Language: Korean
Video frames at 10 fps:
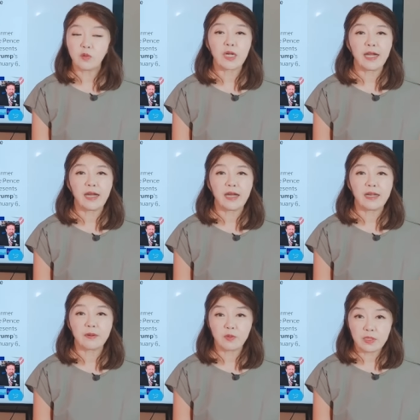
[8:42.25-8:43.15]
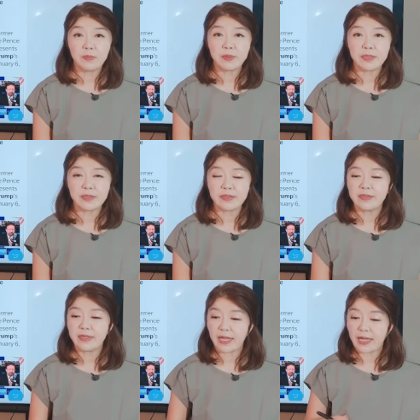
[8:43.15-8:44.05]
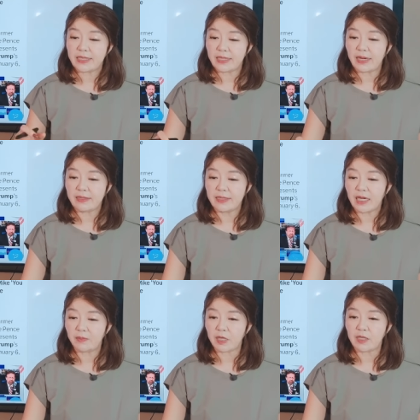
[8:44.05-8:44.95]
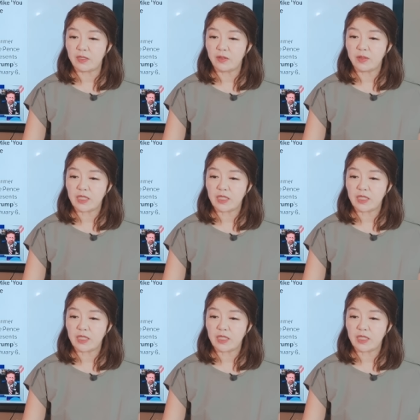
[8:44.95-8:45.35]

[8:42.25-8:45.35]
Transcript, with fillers: 골카라고 트럼프 때 같이 일하던 사람 있거든요.